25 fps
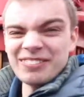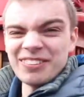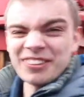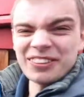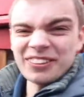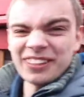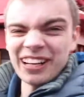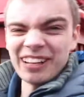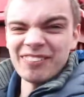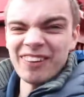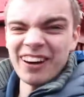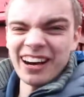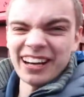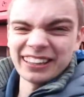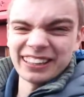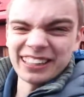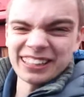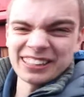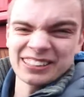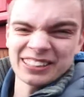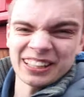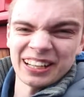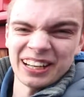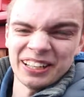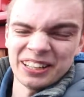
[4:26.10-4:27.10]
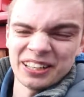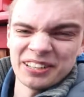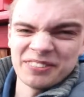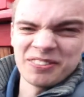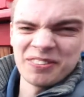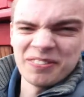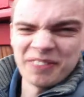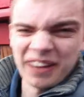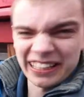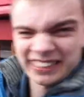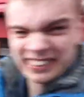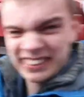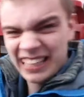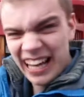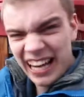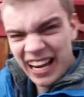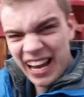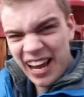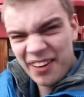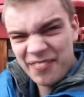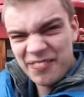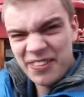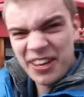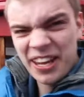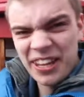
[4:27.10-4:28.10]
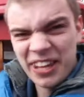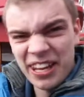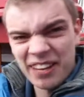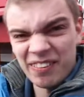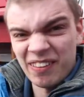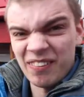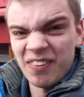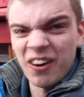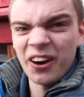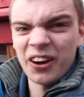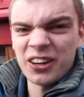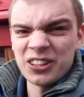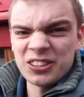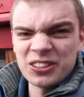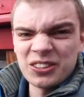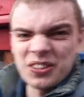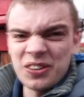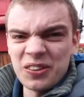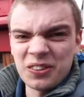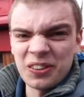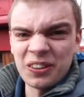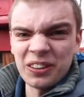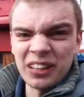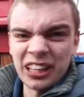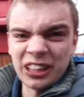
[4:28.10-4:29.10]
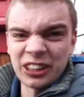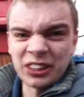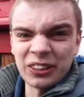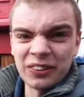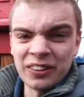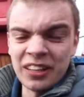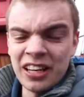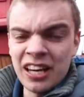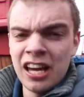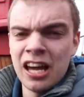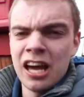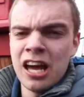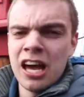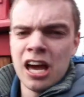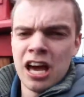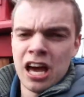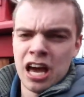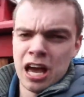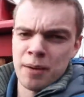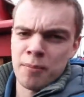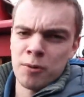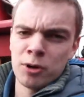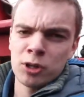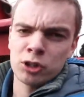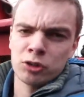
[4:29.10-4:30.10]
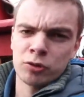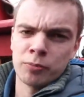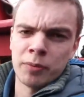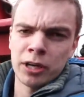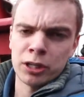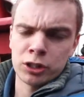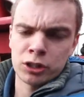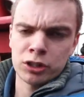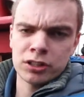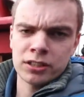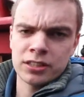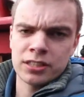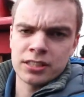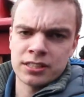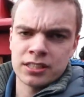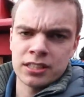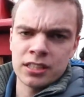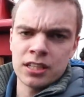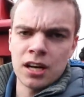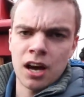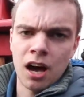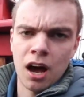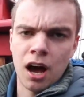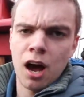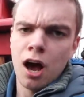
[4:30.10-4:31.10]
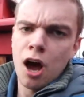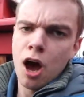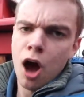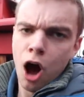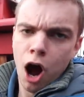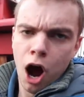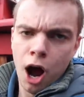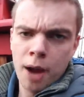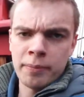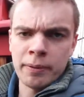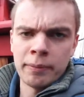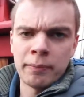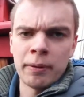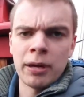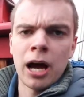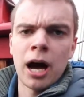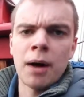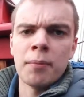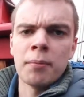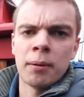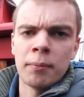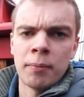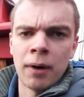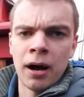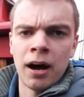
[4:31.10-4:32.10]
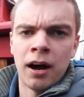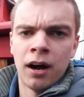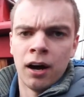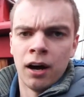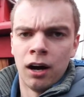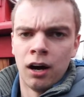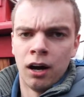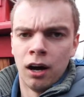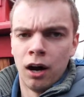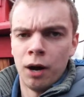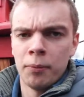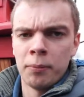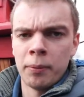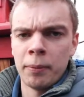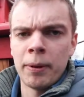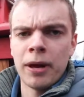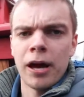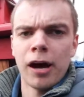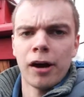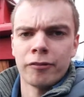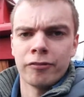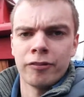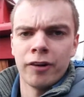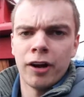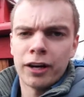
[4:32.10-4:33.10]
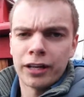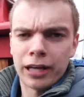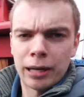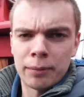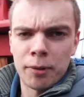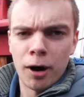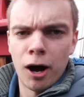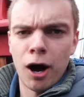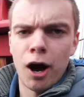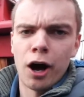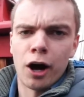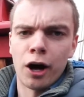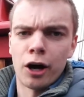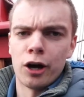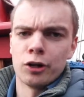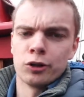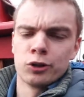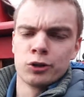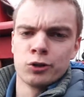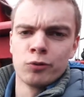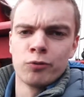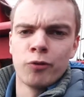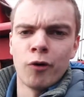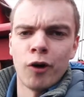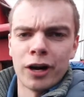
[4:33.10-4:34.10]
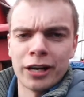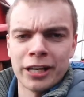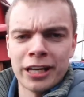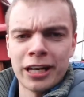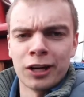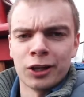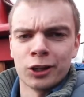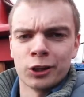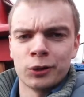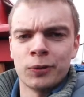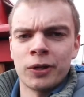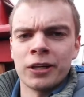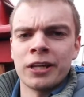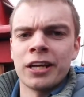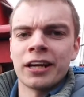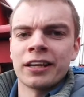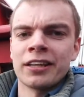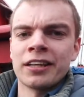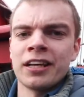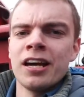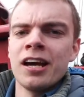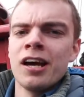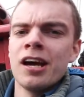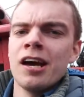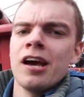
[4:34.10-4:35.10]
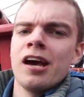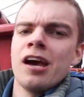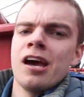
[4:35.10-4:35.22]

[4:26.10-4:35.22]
beaucoup d'avoir été du rendez-vous. Merci à l'Hermione d'avoir m'avoir reçu au cours de la journée. Et moi, je vous mets juste ici euh, un de mes meilleurs moments, un de mes meilleurs vlogs à bord du voilier en juillet dernier.